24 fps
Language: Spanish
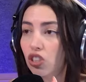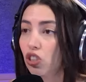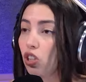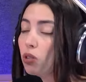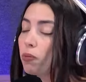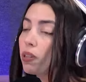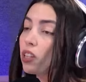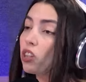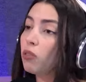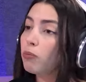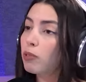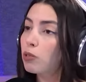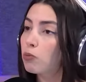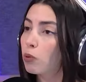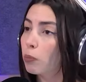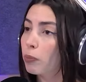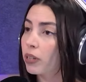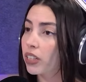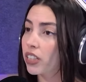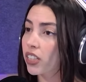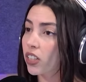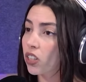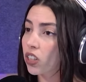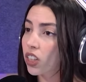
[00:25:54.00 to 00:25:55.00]
estoy viendo el mismo
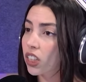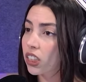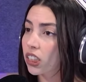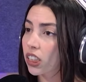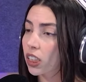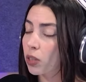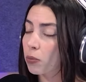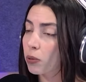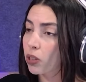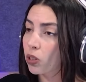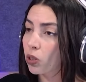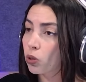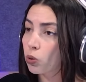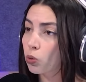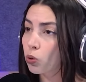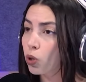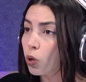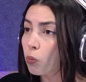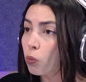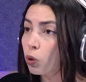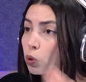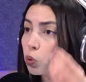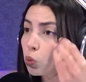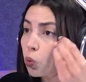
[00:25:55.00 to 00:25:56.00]
perchero que estás viendo tú,
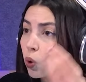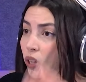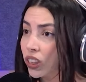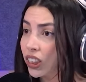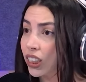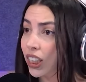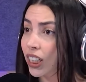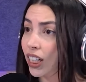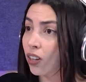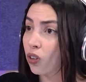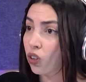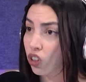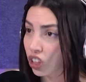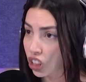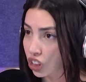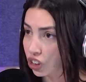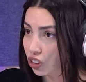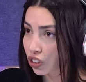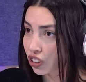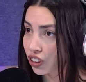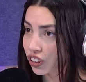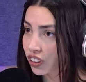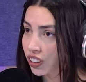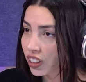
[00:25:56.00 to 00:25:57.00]
¿cómo tú has sacado
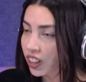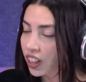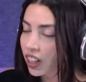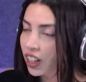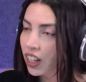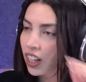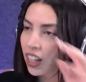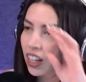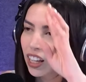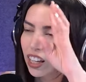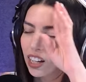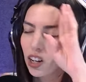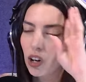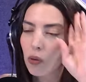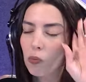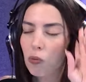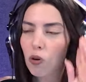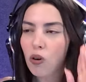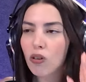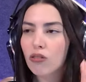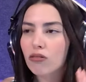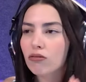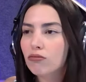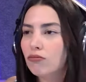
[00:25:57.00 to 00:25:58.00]
eso? Sí. Que
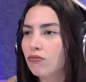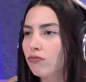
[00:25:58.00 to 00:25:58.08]
yo creo